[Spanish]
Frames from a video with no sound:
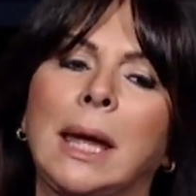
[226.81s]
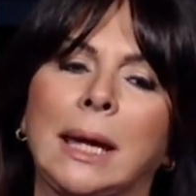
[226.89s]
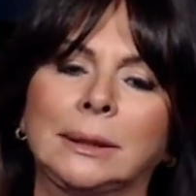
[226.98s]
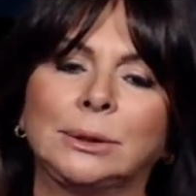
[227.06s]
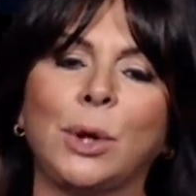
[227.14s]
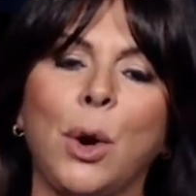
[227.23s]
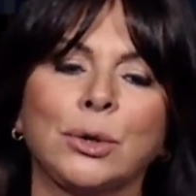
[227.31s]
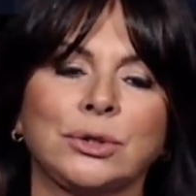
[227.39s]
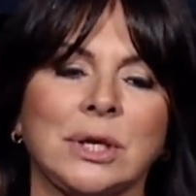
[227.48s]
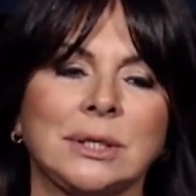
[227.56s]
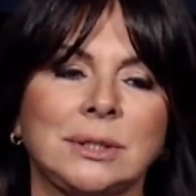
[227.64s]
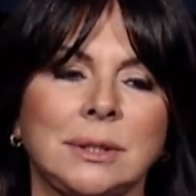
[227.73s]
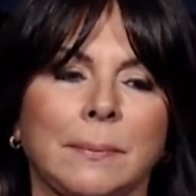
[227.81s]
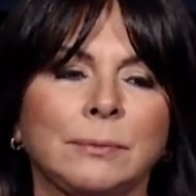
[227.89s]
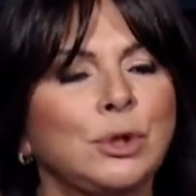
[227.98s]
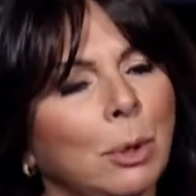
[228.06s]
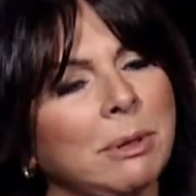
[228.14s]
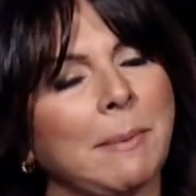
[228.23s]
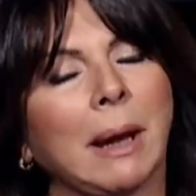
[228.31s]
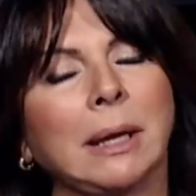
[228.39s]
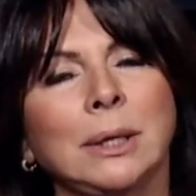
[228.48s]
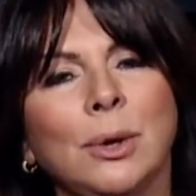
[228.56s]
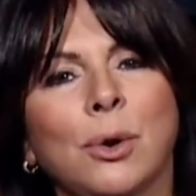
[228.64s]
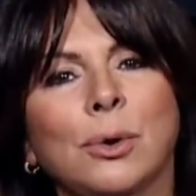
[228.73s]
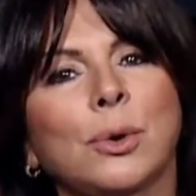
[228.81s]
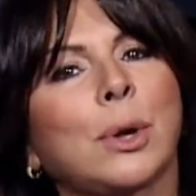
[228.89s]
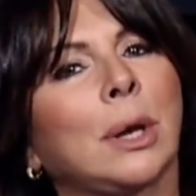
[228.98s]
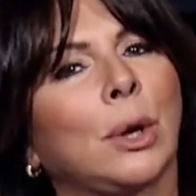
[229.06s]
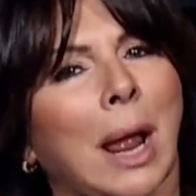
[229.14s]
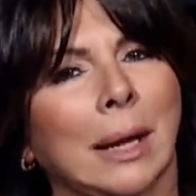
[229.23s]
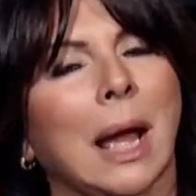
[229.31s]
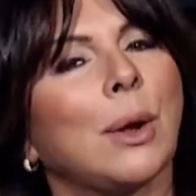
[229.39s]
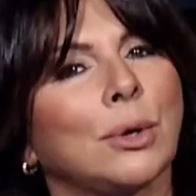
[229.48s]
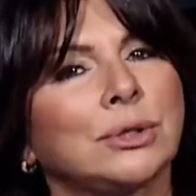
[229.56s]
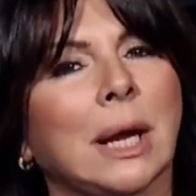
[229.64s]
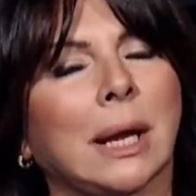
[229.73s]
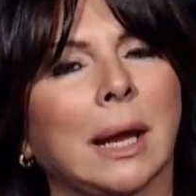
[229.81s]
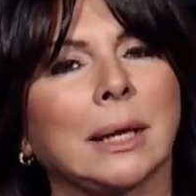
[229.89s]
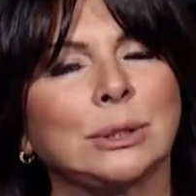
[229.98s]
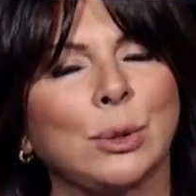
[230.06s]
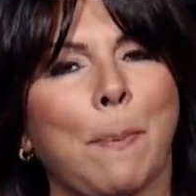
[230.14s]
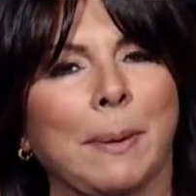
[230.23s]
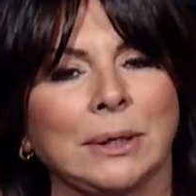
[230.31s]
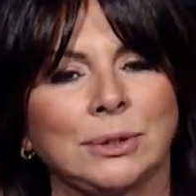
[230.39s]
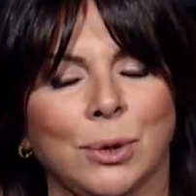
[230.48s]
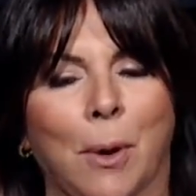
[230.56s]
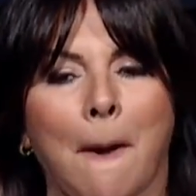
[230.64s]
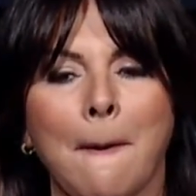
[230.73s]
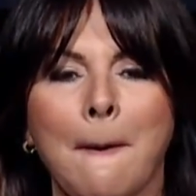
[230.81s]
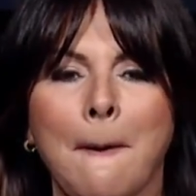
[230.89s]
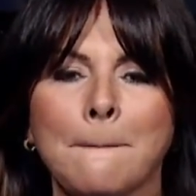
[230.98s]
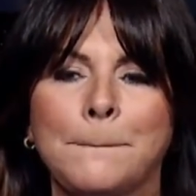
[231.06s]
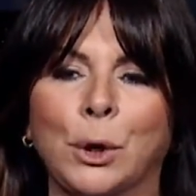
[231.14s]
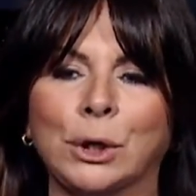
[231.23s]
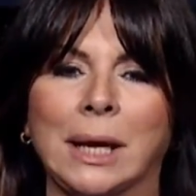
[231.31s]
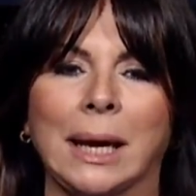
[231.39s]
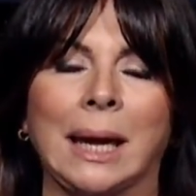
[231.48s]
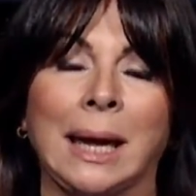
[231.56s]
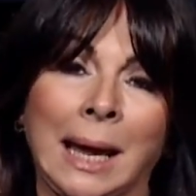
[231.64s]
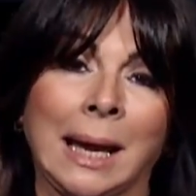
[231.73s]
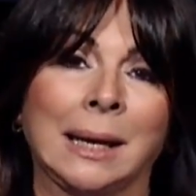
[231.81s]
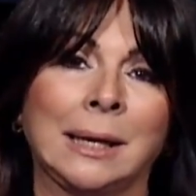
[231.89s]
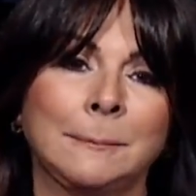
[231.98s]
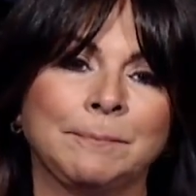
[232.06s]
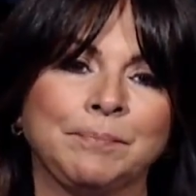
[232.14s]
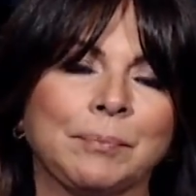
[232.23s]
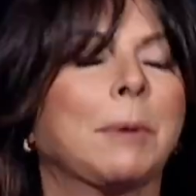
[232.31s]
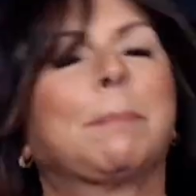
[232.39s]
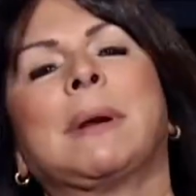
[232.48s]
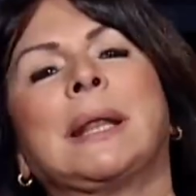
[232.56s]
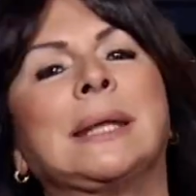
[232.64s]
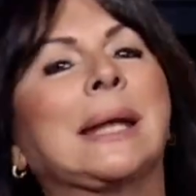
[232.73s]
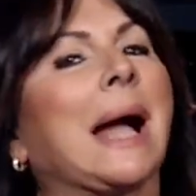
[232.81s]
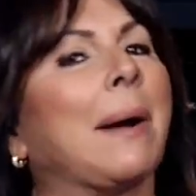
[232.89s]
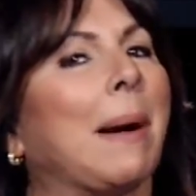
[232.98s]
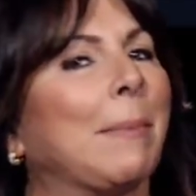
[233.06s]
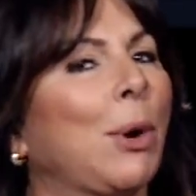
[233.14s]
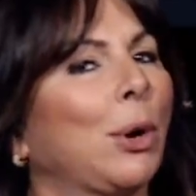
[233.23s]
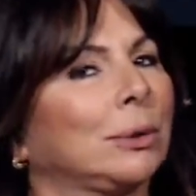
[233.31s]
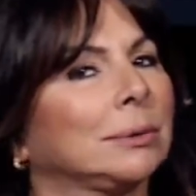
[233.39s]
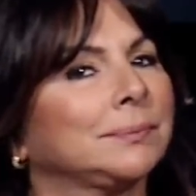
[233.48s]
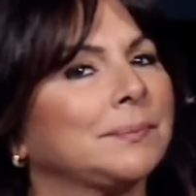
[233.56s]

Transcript: Entonces, yo me imagino las cosas que Jesús pensó, porque él predicaba amor.